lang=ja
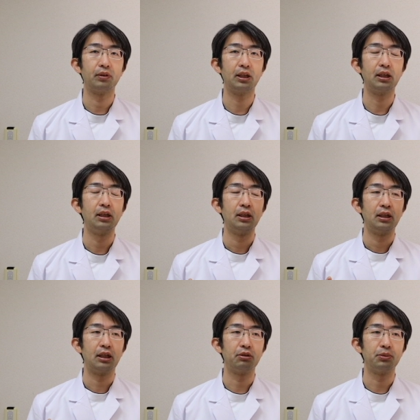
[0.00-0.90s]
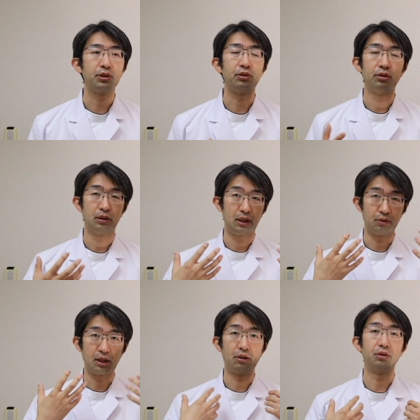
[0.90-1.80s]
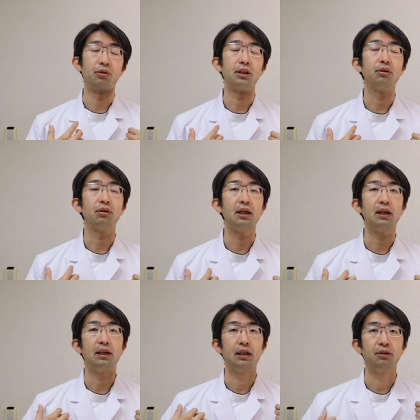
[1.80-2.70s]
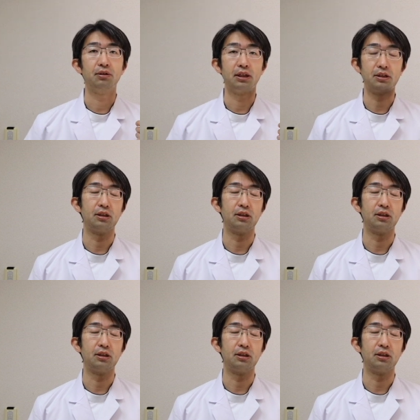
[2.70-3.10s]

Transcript: であのもちろんあの顔の骨とかあの全